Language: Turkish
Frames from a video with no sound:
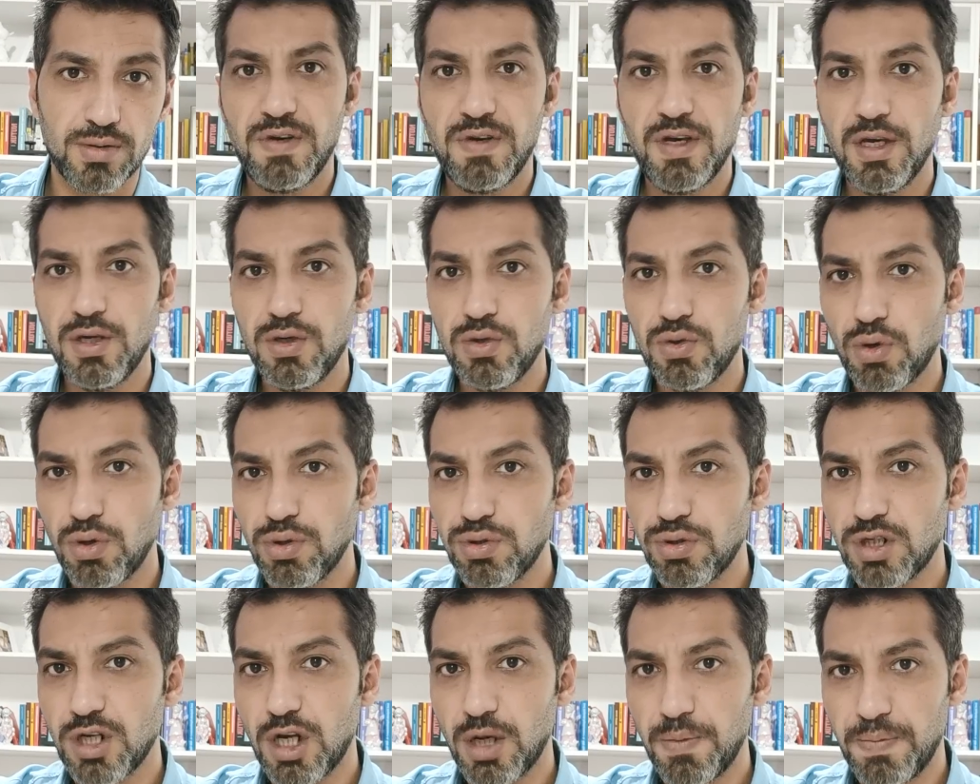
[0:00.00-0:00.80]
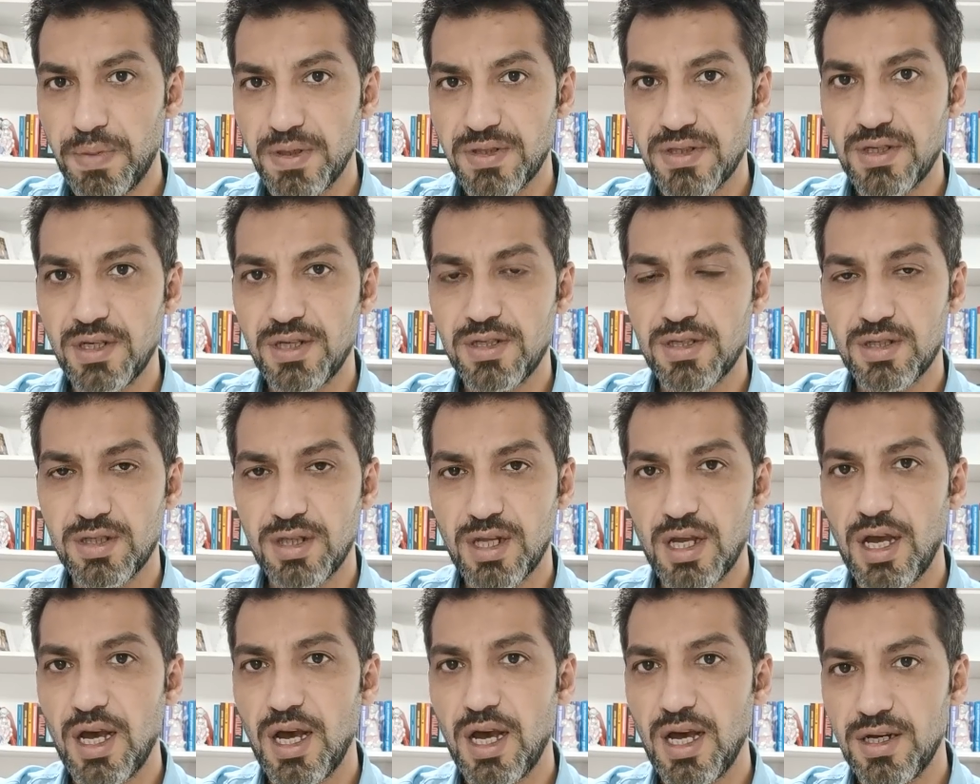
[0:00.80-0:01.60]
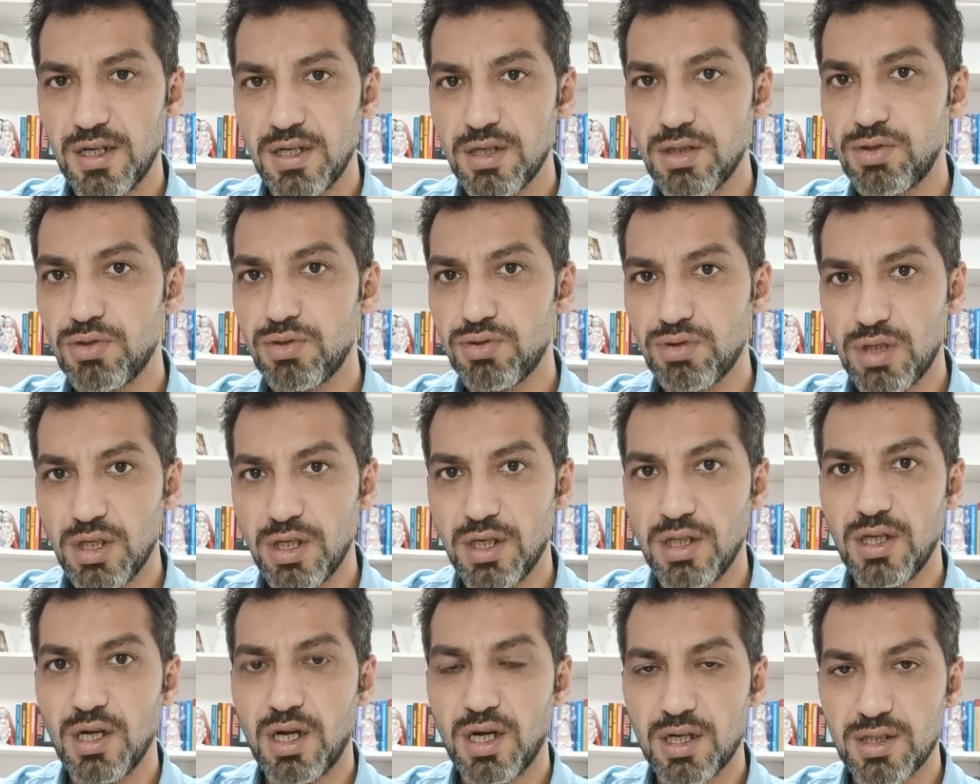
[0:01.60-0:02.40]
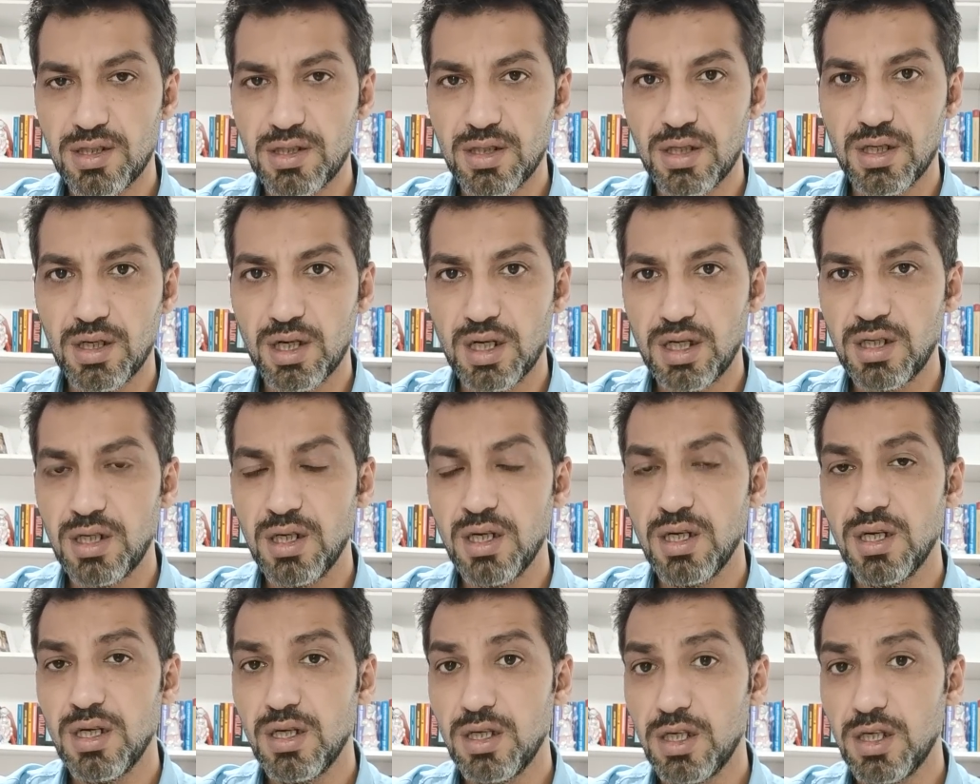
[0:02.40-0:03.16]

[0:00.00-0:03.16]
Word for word: Ve yolcu kapasitesinde her yıl %7 artırarak